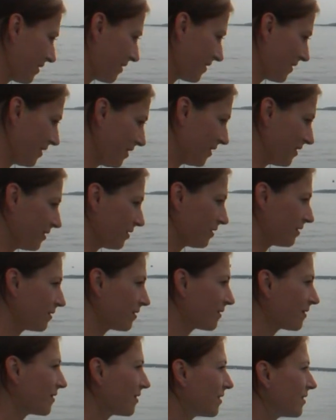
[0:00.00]
wirf.
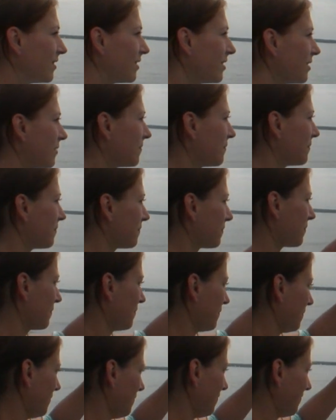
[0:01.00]
David, du bist dran.
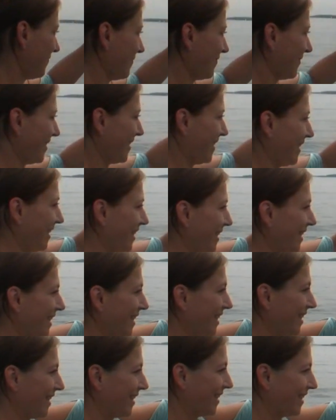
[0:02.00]
Schnell, schnell, schnell,
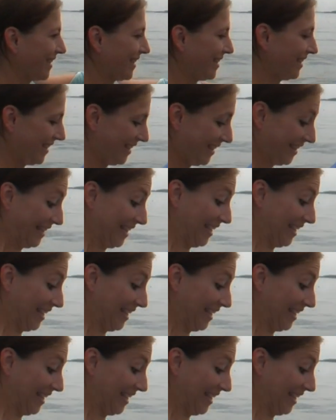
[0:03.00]
Feuer, Feuer, Feuer.